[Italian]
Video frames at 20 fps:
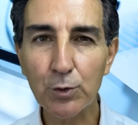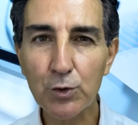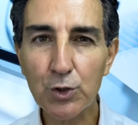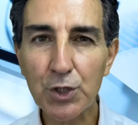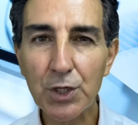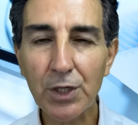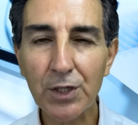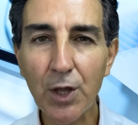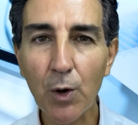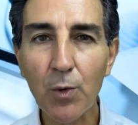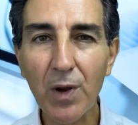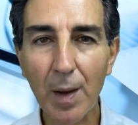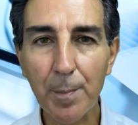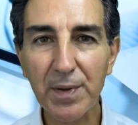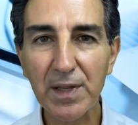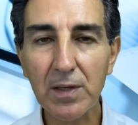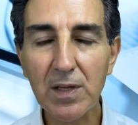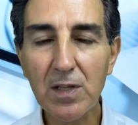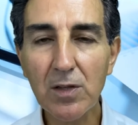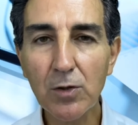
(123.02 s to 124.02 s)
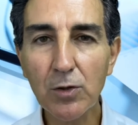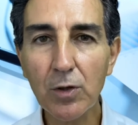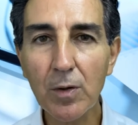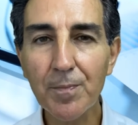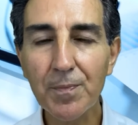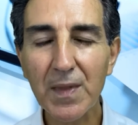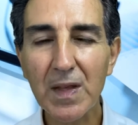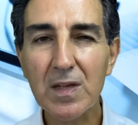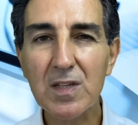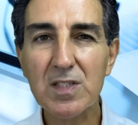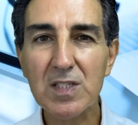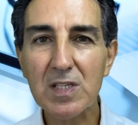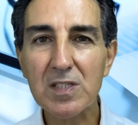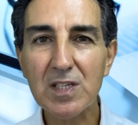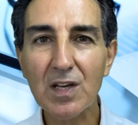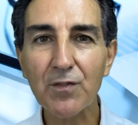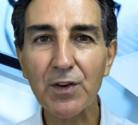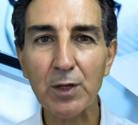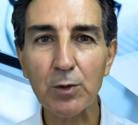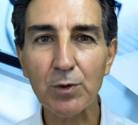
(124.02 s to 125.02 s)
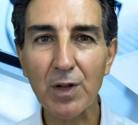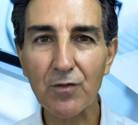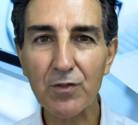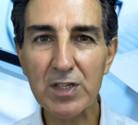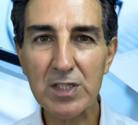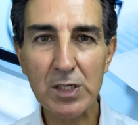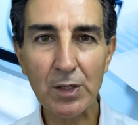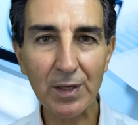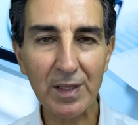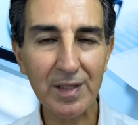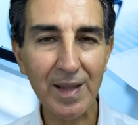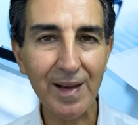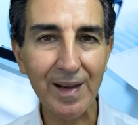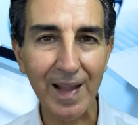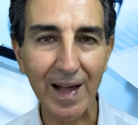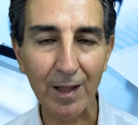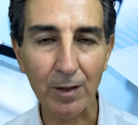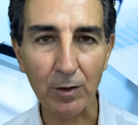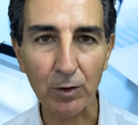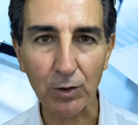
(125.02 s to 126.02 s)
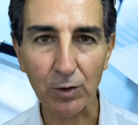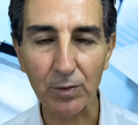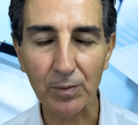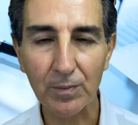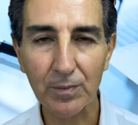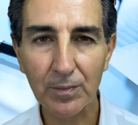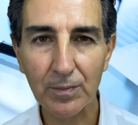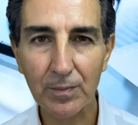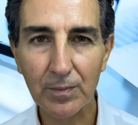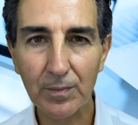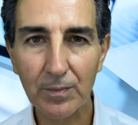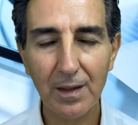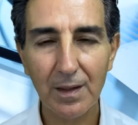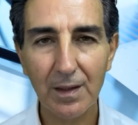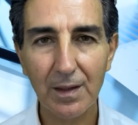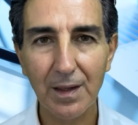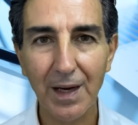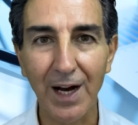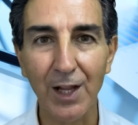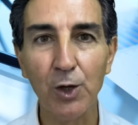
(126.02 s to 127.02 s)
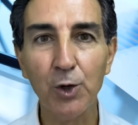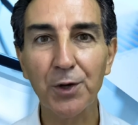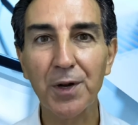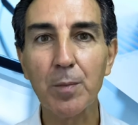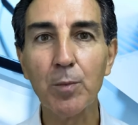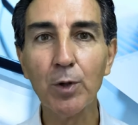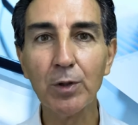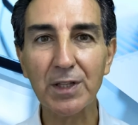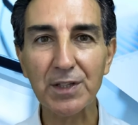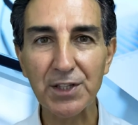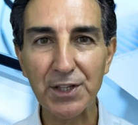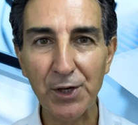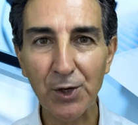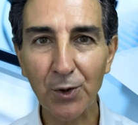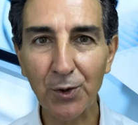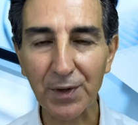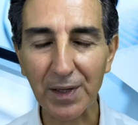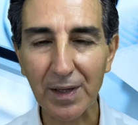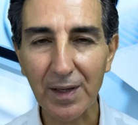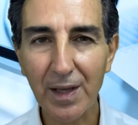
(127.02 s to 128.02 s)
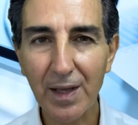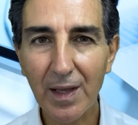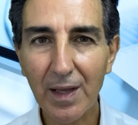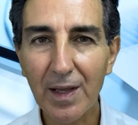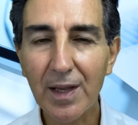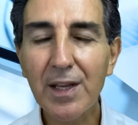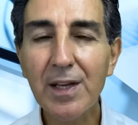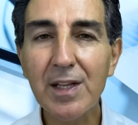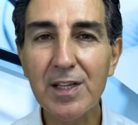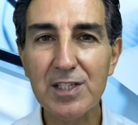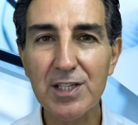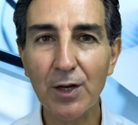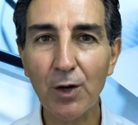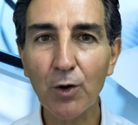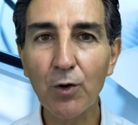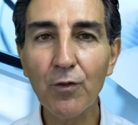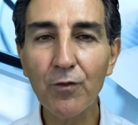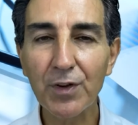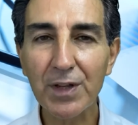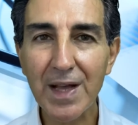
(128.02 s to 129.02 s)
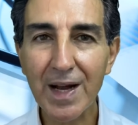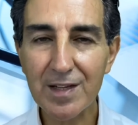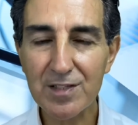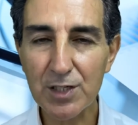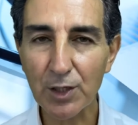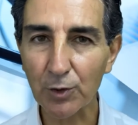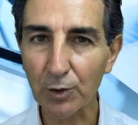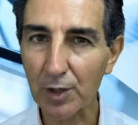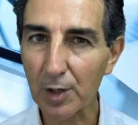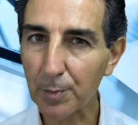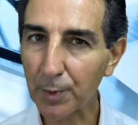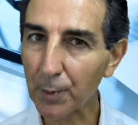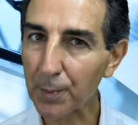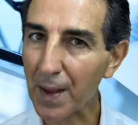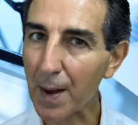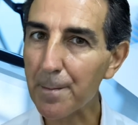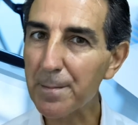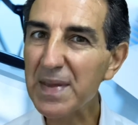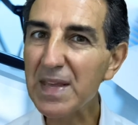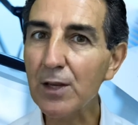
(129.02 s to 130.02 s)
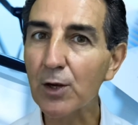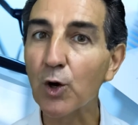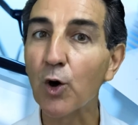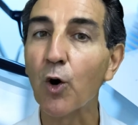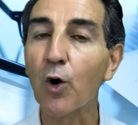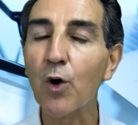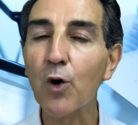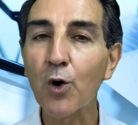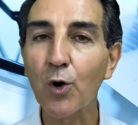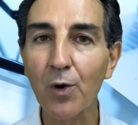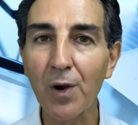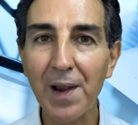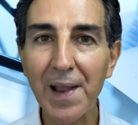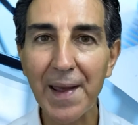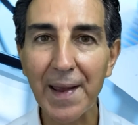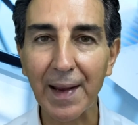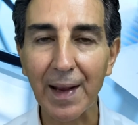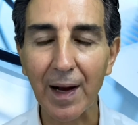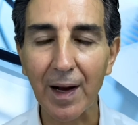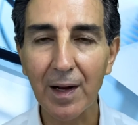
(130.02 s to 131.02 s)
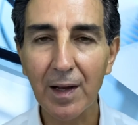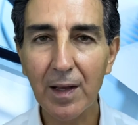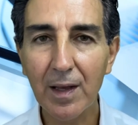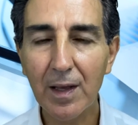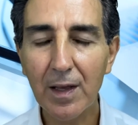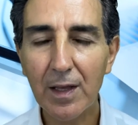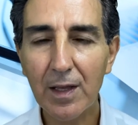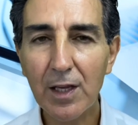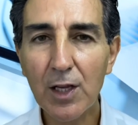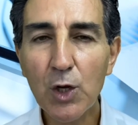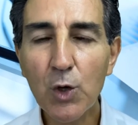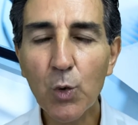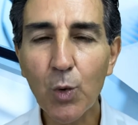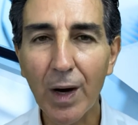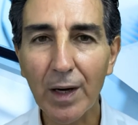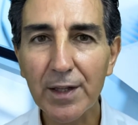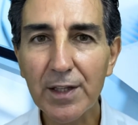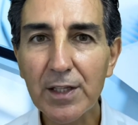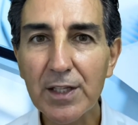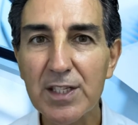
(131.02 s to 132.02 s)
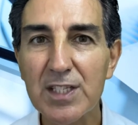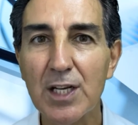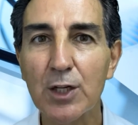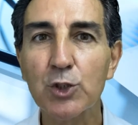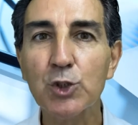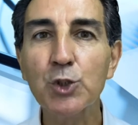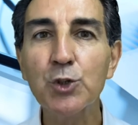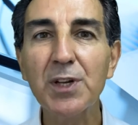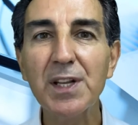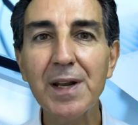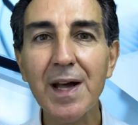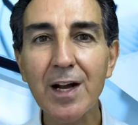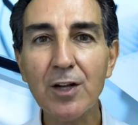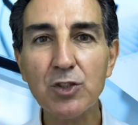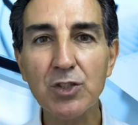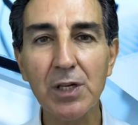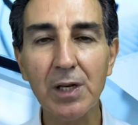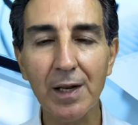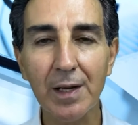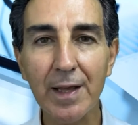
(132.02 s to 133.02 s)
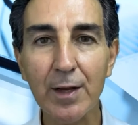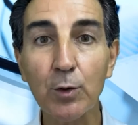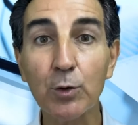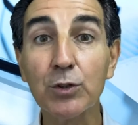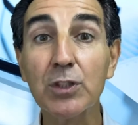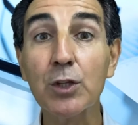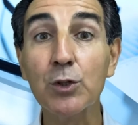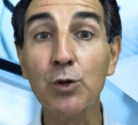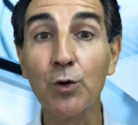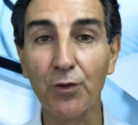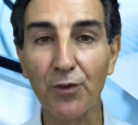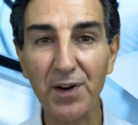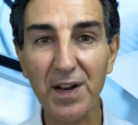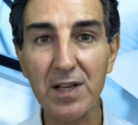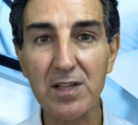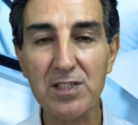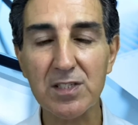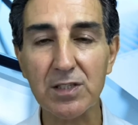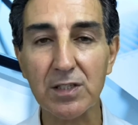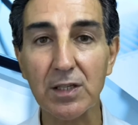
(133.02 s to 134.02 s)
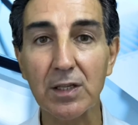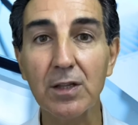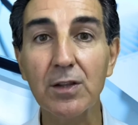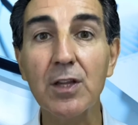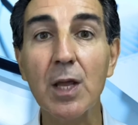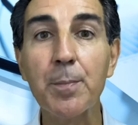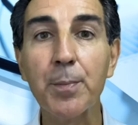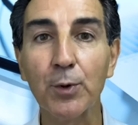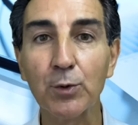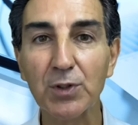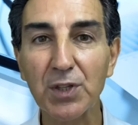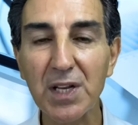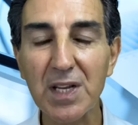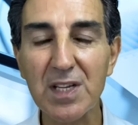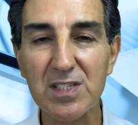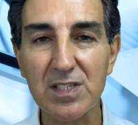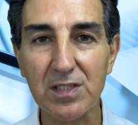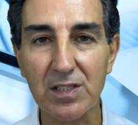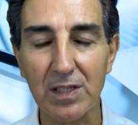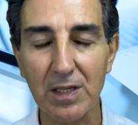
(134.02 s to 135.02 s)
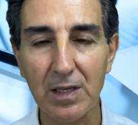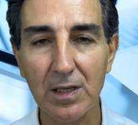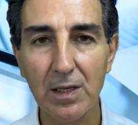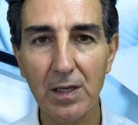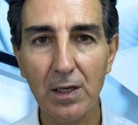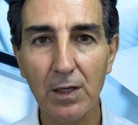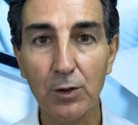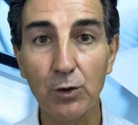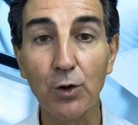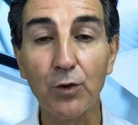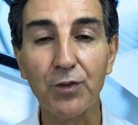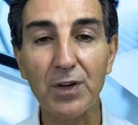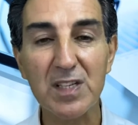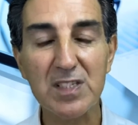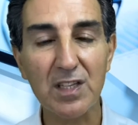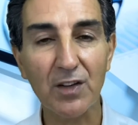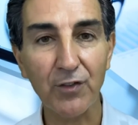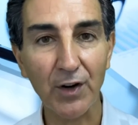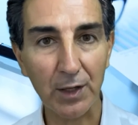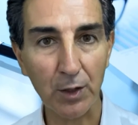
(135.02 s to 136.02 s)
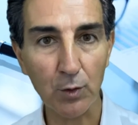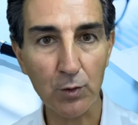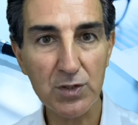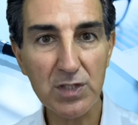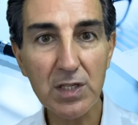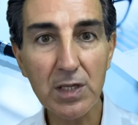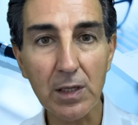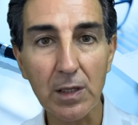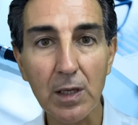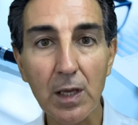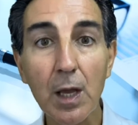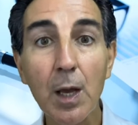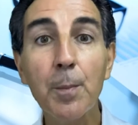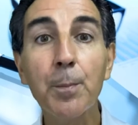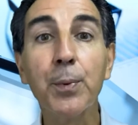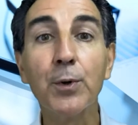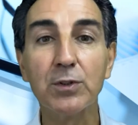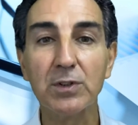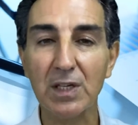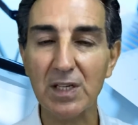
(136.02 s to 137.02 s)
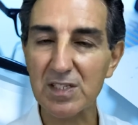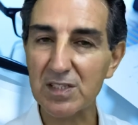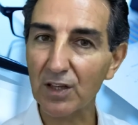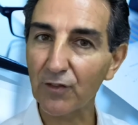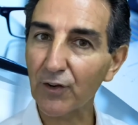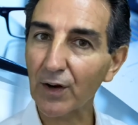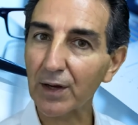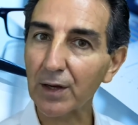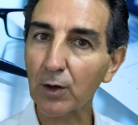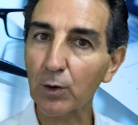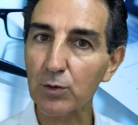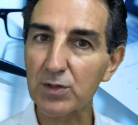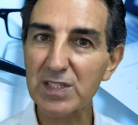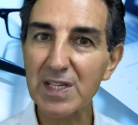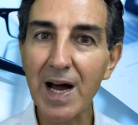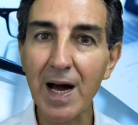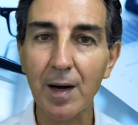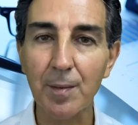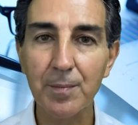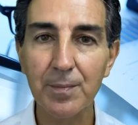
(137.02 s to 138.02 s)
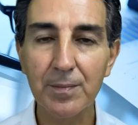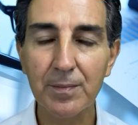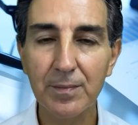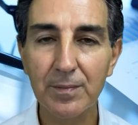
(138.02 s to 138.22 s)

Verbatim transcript: di uscire da un labirinto senza avere una visione dall'alto. Allora molti di noi iniziano a confidarsi con il proprio amico o collega, il quale inizia a sciorinarci l'elenco dei dovresti, dei potresti, dovresti fare così, potresti fare cos'ha.